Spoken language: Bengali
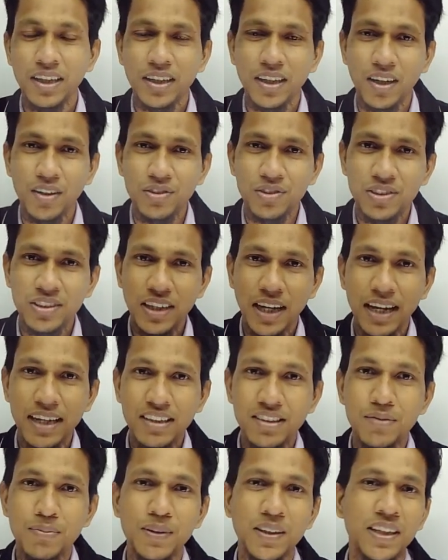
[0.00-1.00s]
কারণ
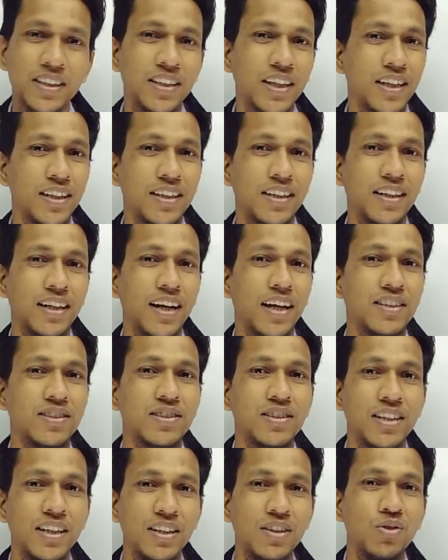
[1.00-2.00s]
সায়েন্স বিটা চ্যানেলে ক্লাস
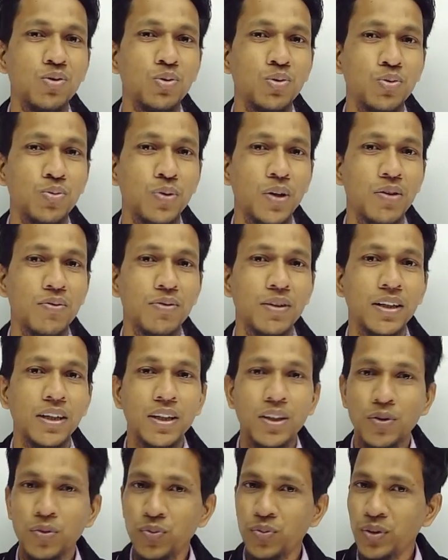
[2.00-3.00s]
টেন টু টুয়েলভ
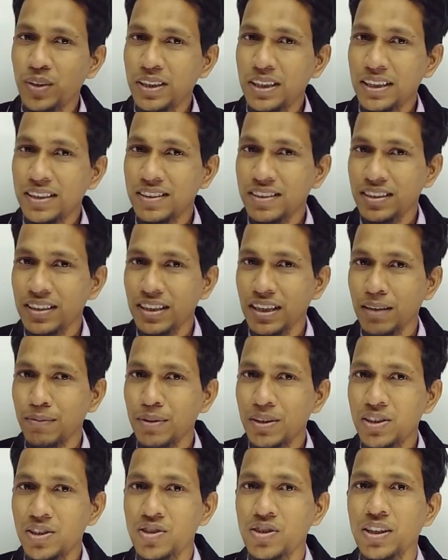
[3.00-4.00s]
ফিজিক্স
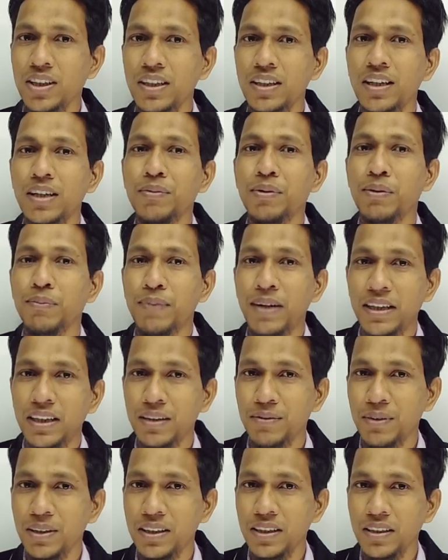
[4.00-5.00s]
কেমিস্ট্রি এবং
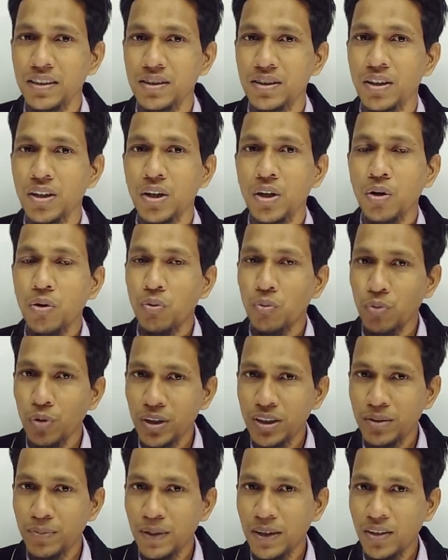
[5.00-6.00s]
ম্যাথামেটিক্স
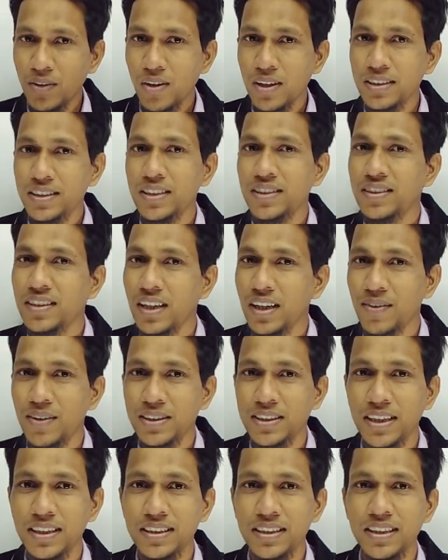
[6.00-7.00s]
ওয়েস্ট বেঙ্গলে যে
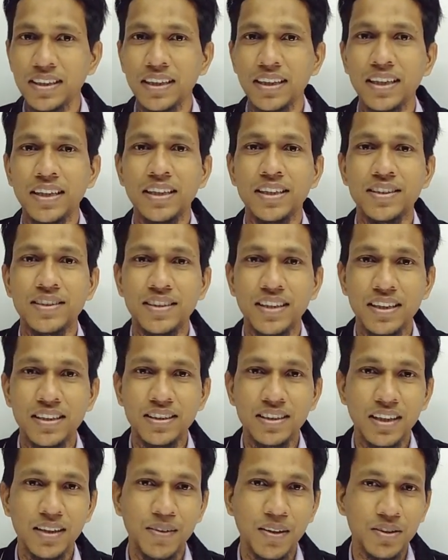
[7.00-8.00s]
সিলেবাস আছে সেই
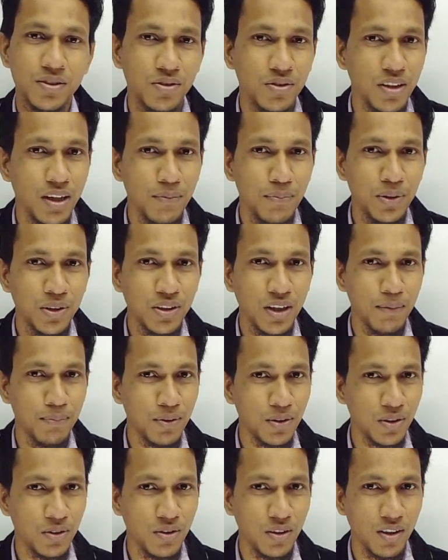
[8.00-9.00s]
সিলেবাস অনুযায়ী ভিডিও
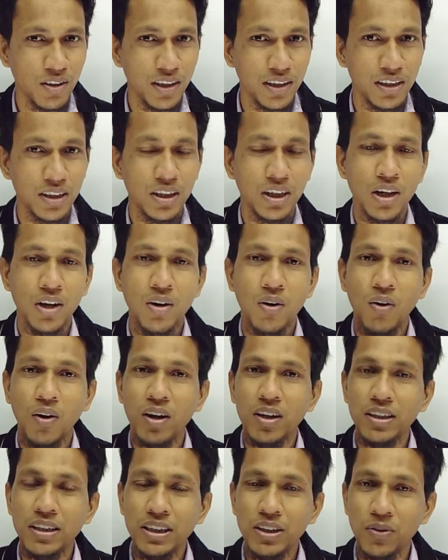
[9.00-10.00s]
আপলোড করা হয়
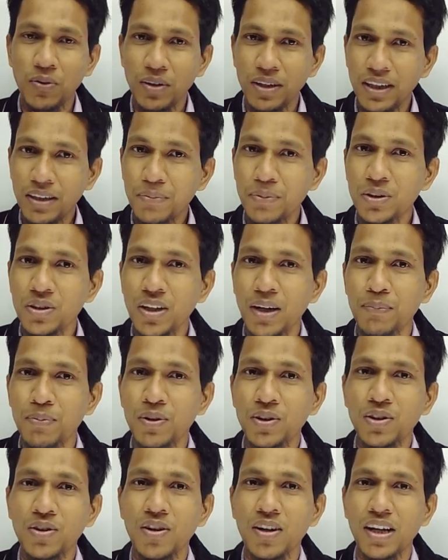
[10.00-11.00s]
অলরেডি অনেক ভিডিও
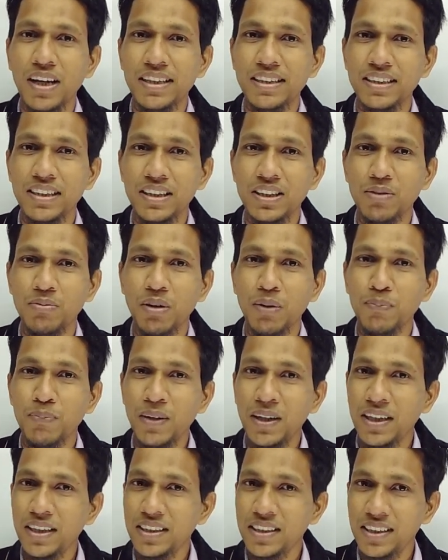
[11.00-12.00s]
আপলোড করা আছে তোমরা
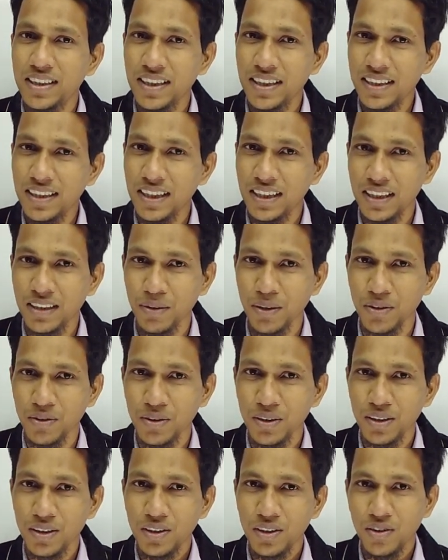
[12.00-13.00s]
প্লেলিস্টে গিয়ে দেখতে পারো
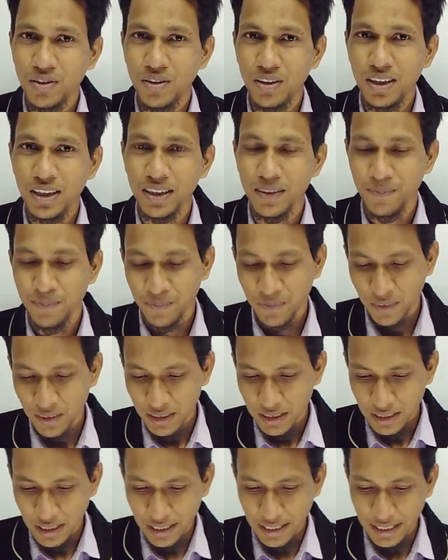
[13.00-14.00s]
ওকে
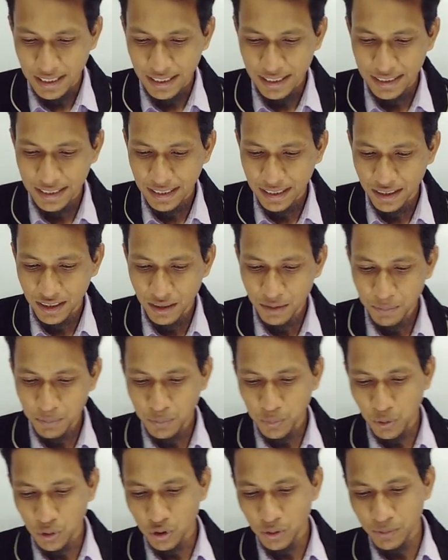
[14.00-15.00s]
তাহলে এখানে দেখে নাও
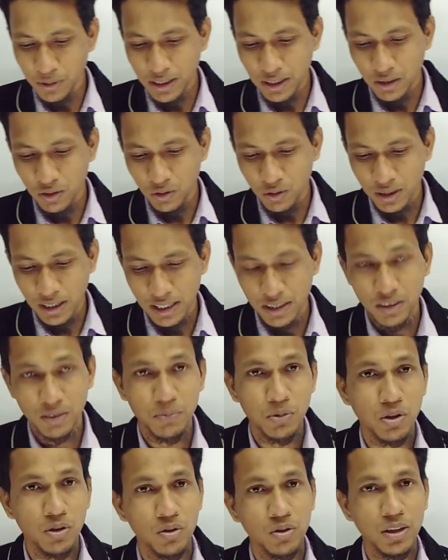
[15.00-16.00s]
প্রথম যে অঙ্কটা আট
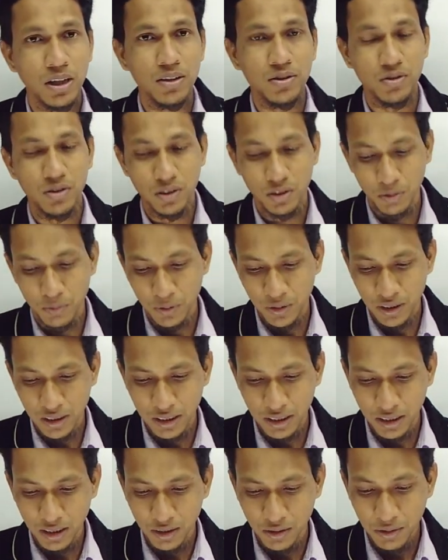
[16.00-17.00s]
নম্বর অঙ্কটা আলোচনা করবো
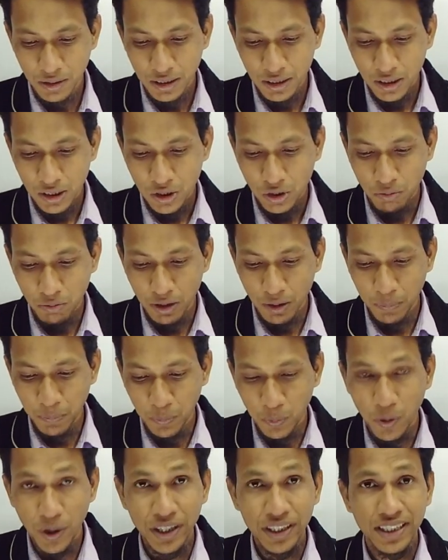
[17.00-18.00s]
সেটা দেখে নাও তোমাদের
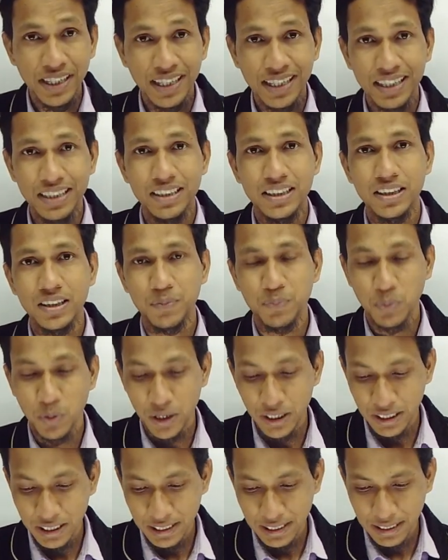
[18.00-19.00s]
পয়েন্ট আকারে দিয়েছে
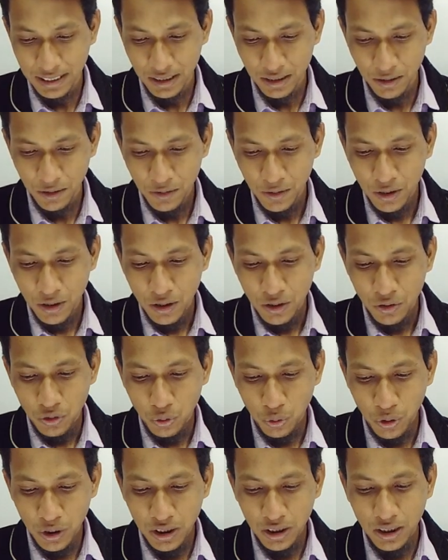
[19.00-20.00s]
পয়েন্টটা দেখে নাও
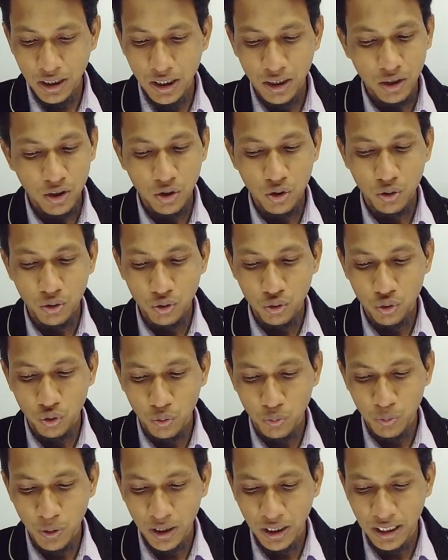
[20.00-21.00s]
তড়িৎ ক্ষেত্র ও
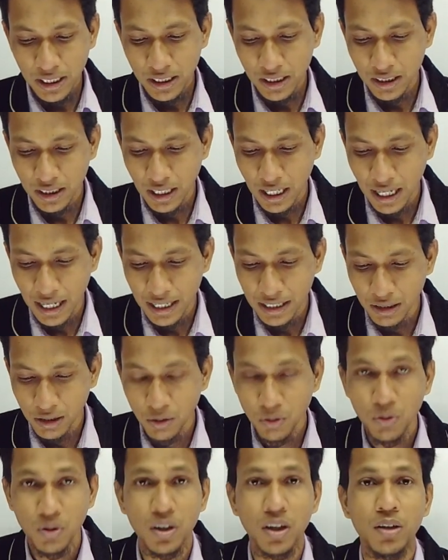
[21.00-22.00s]
চুম্বক ক্ষেত্রে আহিত
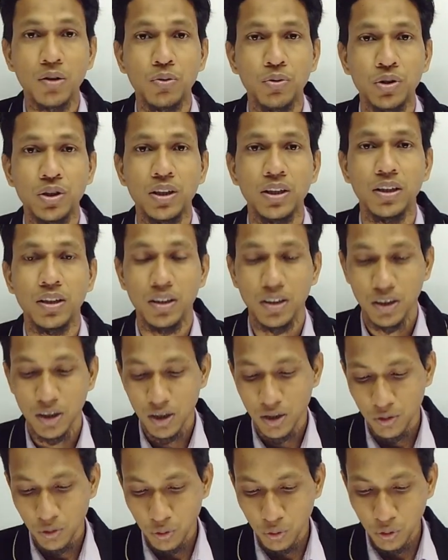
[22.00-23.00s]
কণার গতি
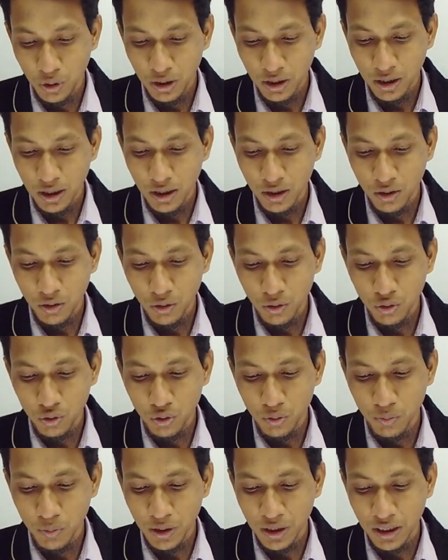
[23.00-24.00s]
তড়িৎ ক্ষেত্র ও
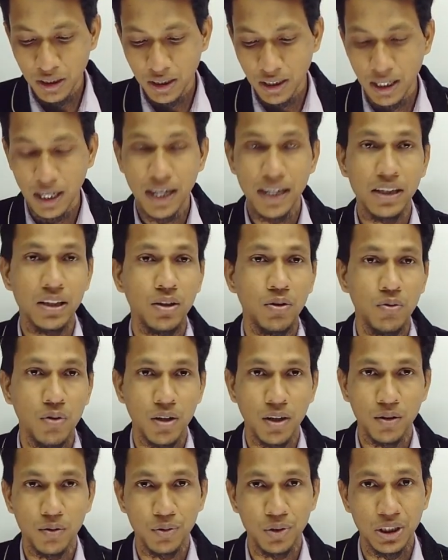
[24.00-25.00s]
চুম্বক ক্ষেত্রে আহিত
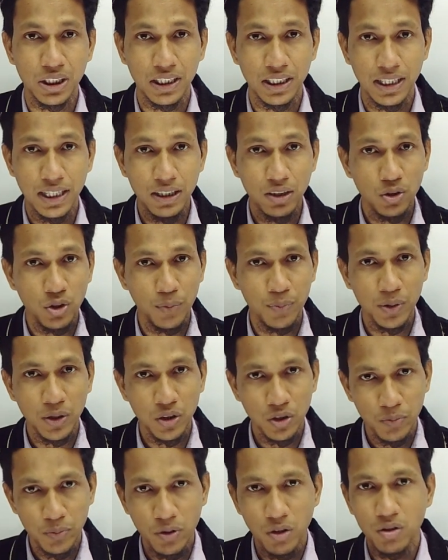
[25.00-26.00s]
কণার গতি এই
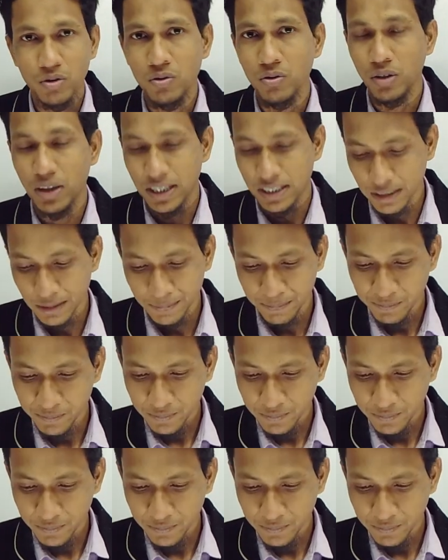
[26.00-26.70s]
টপিকের উপর অঙ্কগুলো আছে